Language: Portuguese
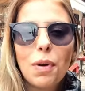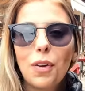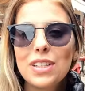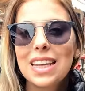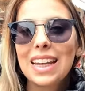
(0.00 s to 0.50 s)
Uma
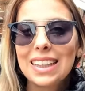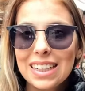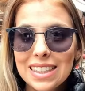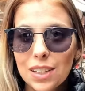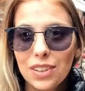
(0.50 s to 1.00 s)
coisa que é
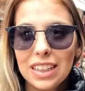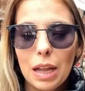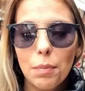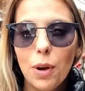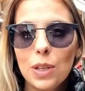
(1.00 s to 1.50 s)
tradição aqui
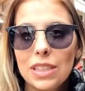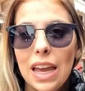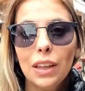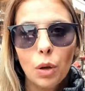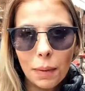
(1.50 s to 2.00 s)
na Bósnia
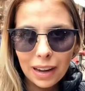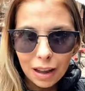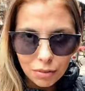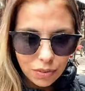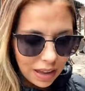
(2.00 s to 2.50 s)
é tomar
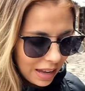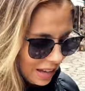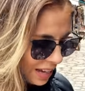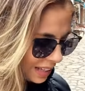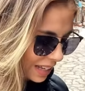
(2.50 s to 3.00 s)
café
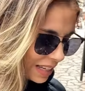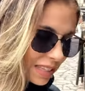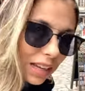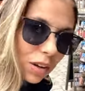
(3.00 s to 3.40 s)
nesse